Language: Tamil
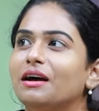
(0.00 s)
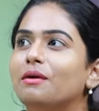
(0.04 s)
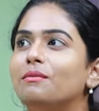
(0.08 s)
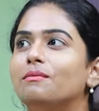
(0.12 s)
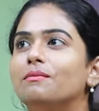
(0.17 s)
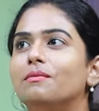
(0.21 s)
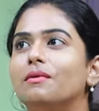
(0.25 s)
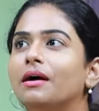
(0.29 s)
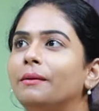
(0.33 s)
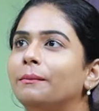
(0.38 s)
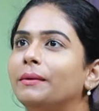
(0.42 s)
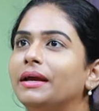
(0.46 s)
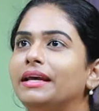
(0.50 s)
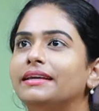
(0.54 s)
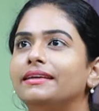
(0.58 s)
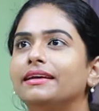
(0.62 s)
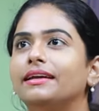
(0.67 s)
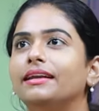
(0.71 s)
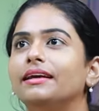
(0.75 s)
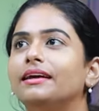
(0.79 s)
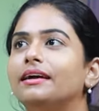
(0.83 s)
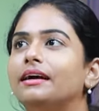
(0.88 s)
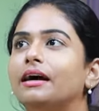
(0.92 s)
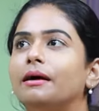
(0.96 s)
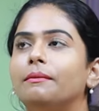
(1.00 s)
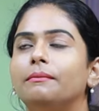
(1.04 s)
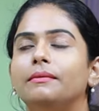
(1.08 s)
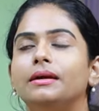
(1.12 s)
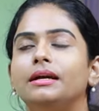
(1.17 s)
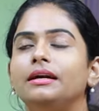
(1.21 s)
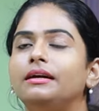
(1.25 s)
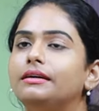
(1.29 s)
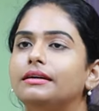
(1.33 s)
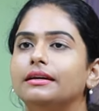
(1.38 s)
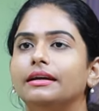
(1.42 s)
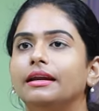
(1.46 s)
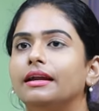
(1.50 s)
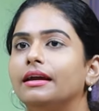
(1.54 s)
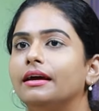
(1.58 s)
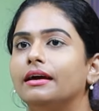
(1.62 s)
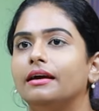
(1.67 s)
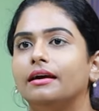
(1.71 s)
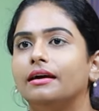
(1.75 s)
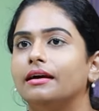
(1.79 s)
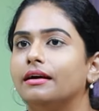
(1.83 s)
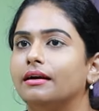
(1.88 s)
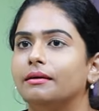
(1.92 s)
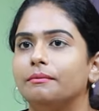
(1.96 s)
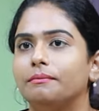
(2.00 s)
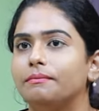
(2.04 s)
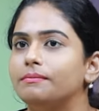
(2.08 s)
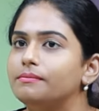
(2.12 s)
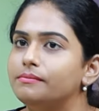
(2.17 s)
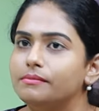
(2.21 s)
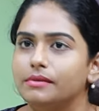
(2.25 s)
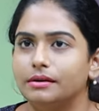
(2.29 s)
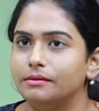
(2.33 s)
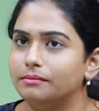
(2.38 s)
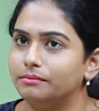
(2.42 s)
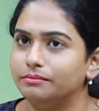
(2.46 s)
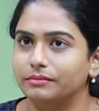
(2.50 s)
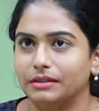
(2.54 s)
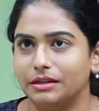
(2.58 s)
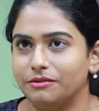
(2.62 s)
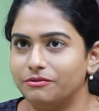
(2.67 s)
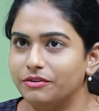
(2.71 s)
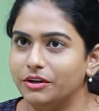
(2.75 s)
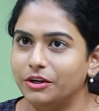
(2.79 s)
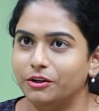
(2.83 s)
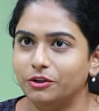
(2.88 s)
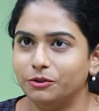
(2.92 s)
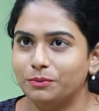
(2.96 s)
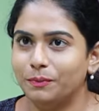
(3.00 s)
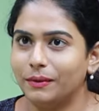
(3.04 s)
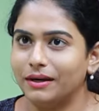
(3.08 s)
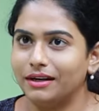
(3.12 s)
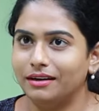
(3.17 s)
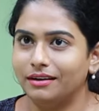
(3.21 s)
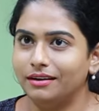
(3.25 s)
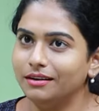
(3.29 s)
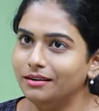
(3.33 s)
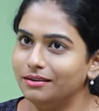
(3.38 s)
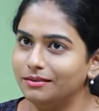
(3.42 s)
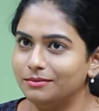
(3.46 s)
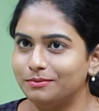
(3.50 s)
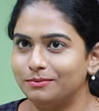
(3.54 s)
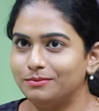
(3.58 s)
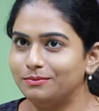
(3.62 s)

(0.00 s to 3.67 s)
நான் பேசிக்லி கமெண்ட் வீடியோஸ் பண்ணிட்டு